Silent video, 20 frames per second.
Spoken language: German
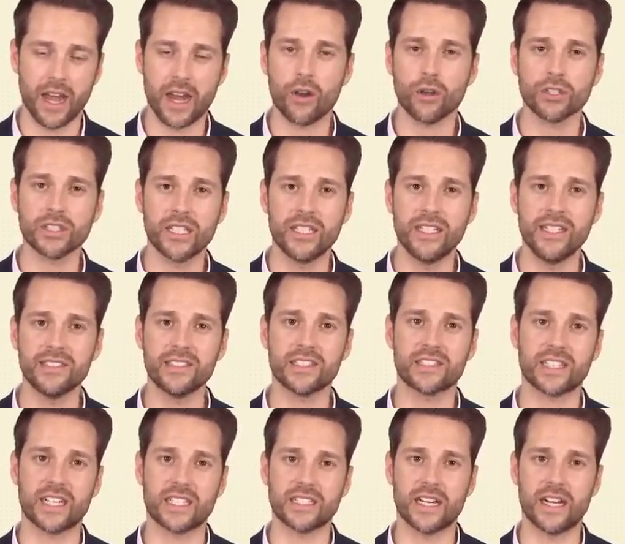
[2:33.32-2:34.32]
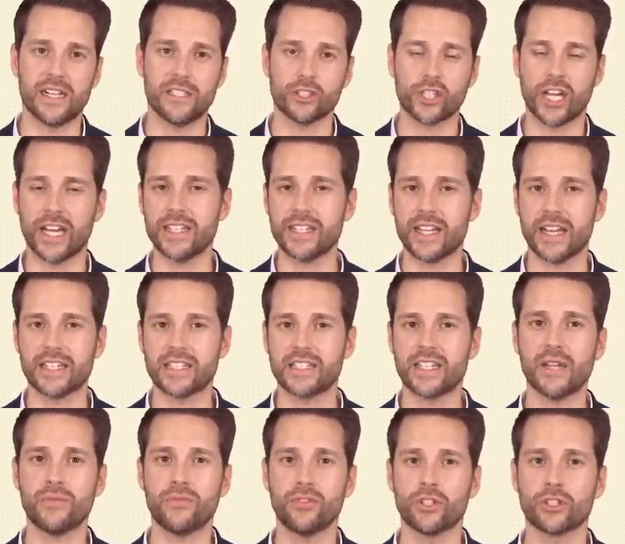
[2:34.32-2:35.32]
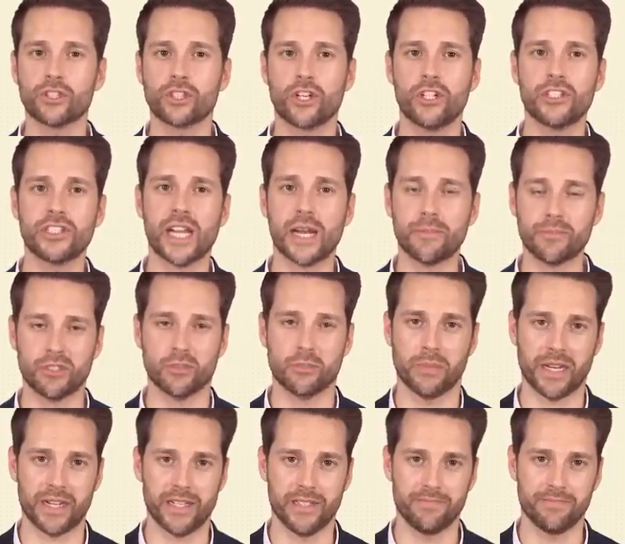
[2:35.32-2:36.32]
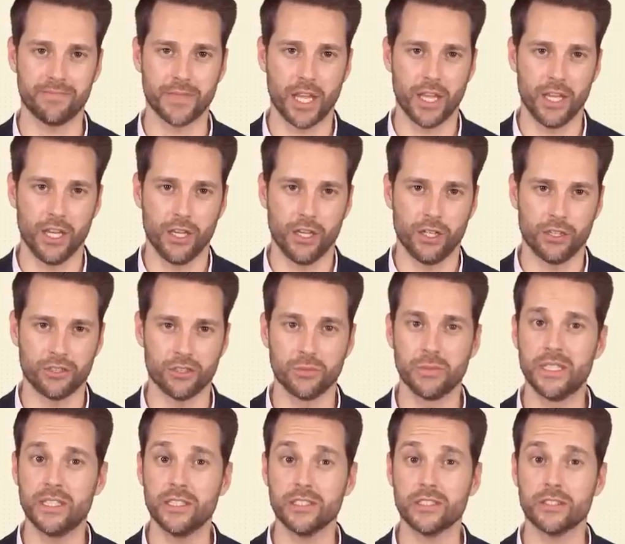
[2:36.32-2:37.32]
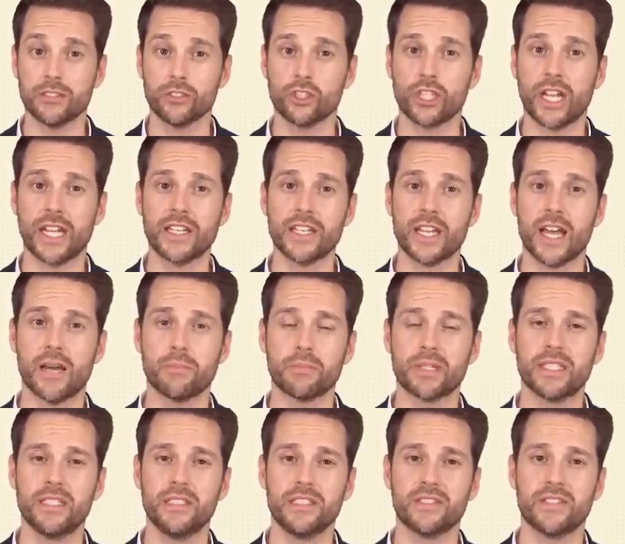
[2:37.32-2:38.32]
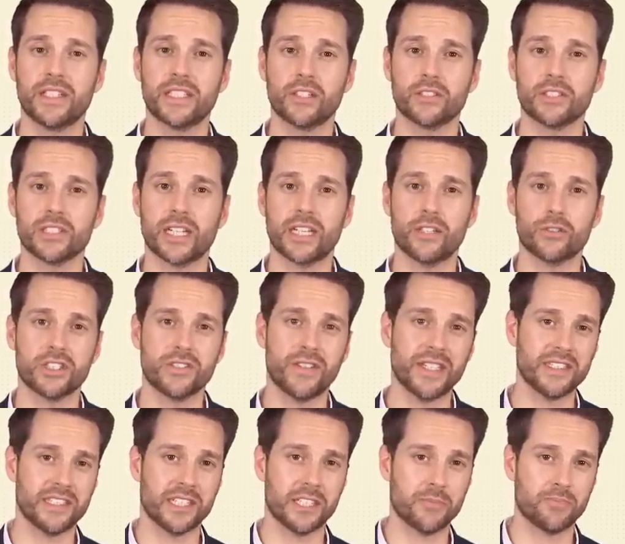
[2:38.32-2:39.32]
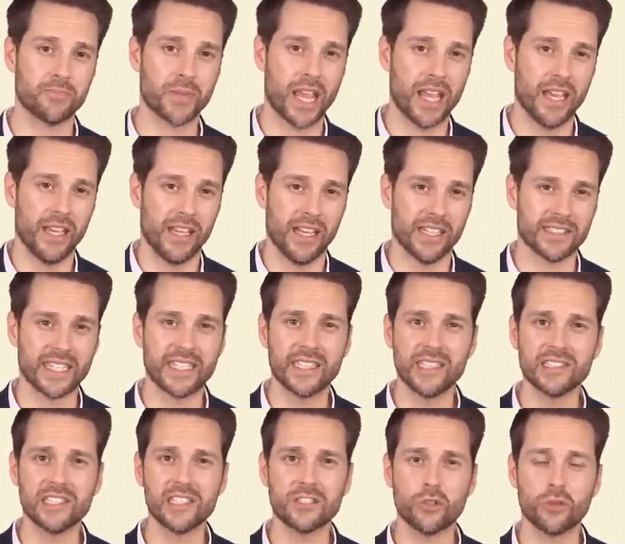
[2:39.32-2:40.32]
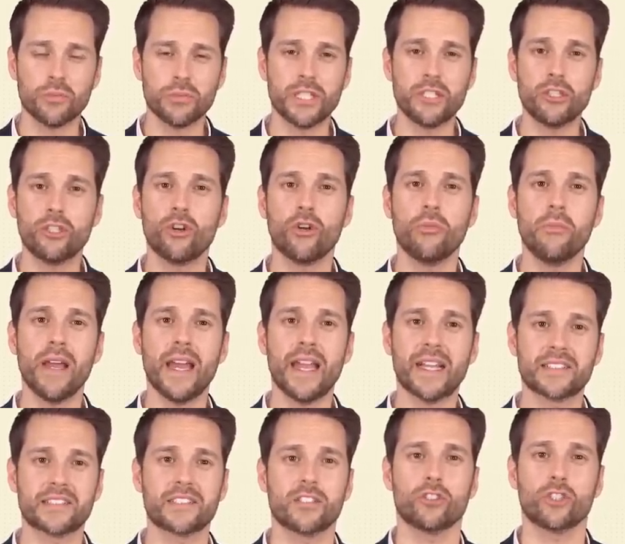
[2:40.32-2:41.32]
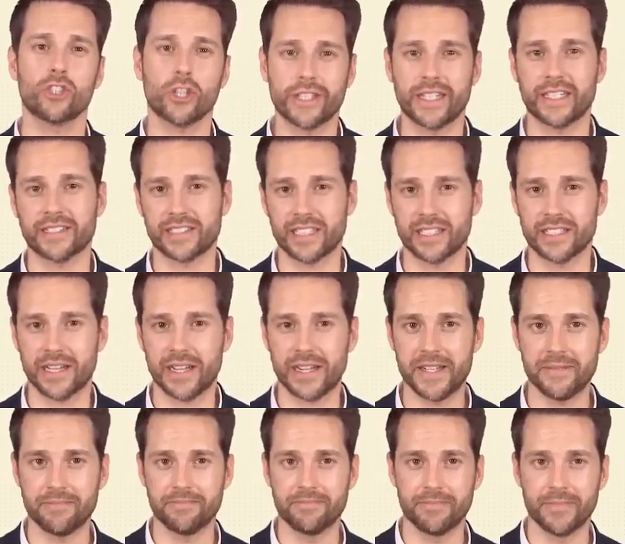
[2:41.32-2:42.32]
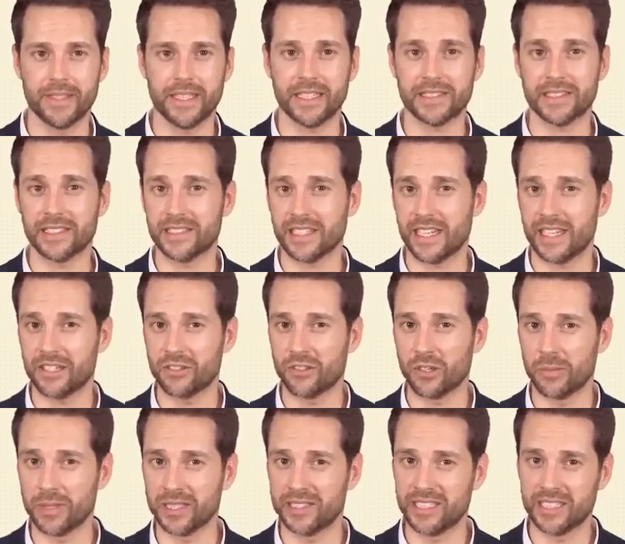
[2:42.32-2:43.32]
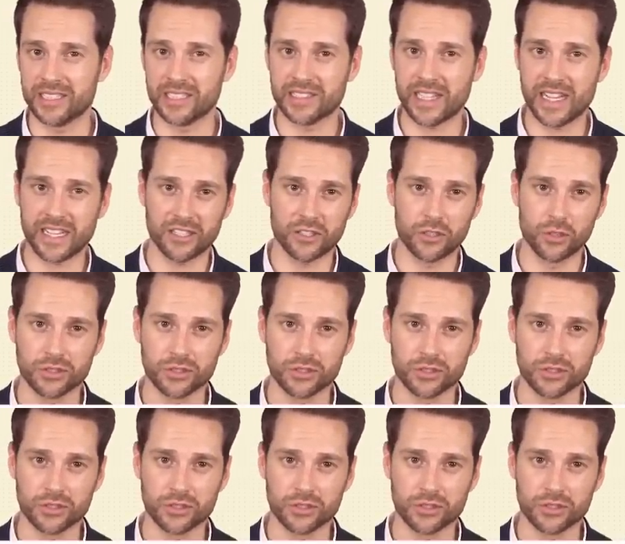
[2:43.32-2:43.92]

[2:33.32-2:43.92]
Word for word: Auch der nächste Skandal scheint an Teflon Scholz abzuprallen. Zumindest Stand April 2023. Es handelt sich um den Cum-Ex-Steuerskandal. Das ist eine komplizierte Sache.